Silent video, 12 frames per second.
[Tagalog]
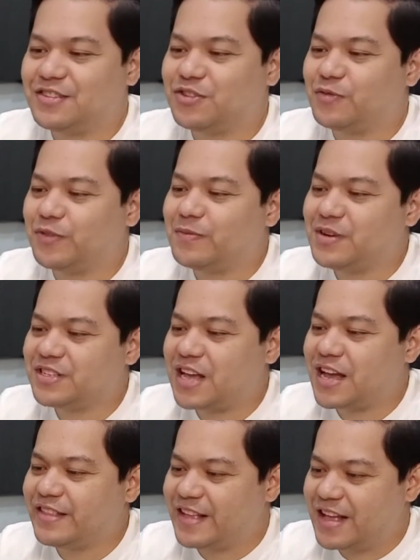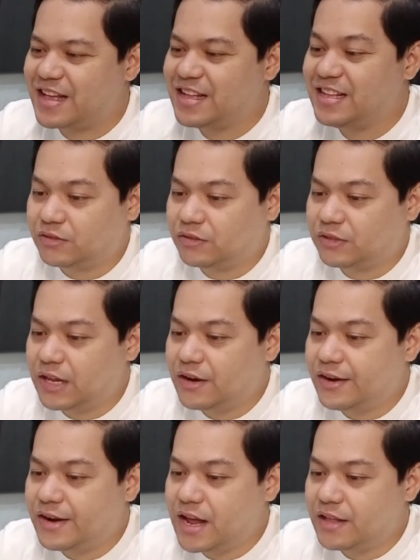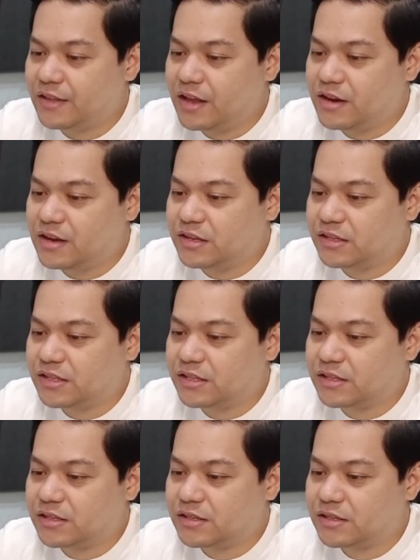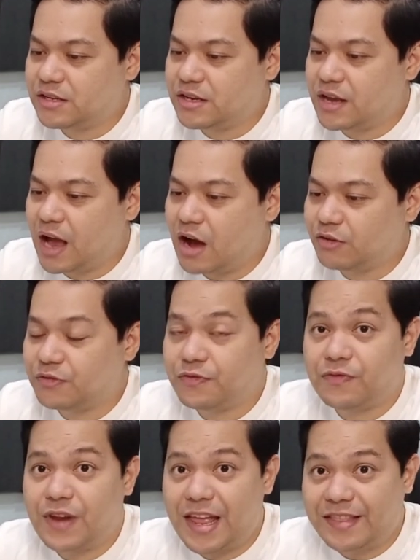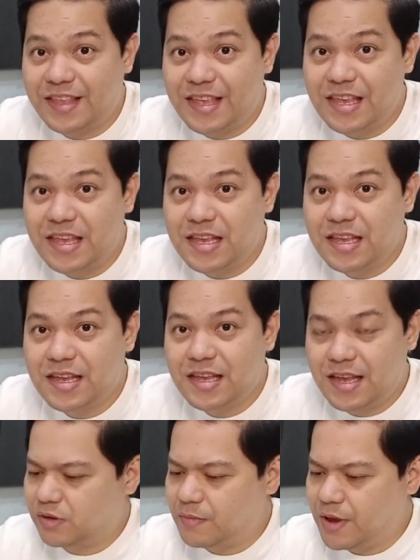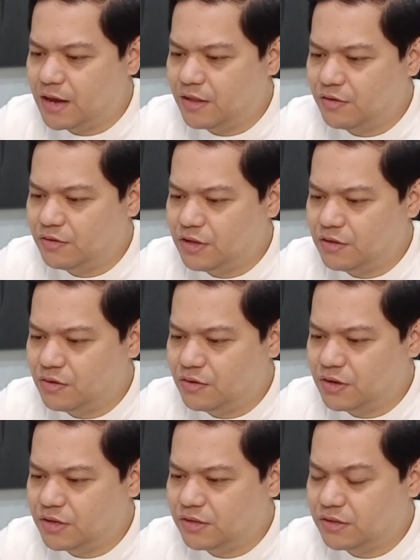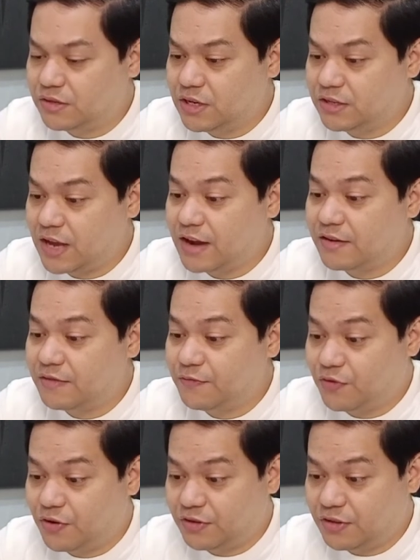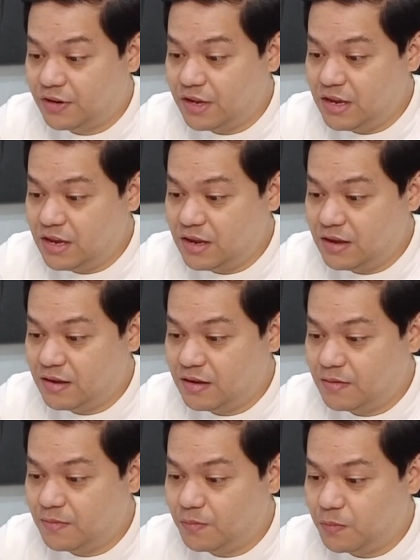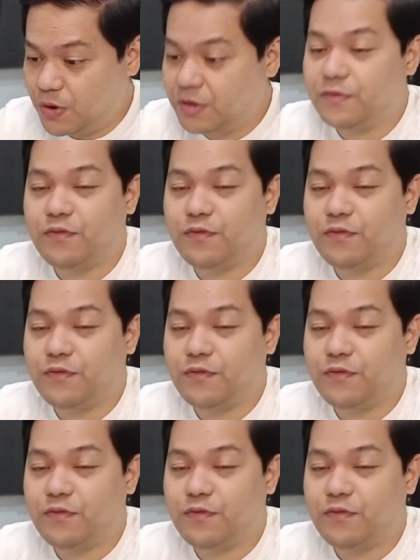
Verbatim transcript: So, from Lazada. Ang seller natin is si Outflety. Yung nabayaran ko dito is 643.41.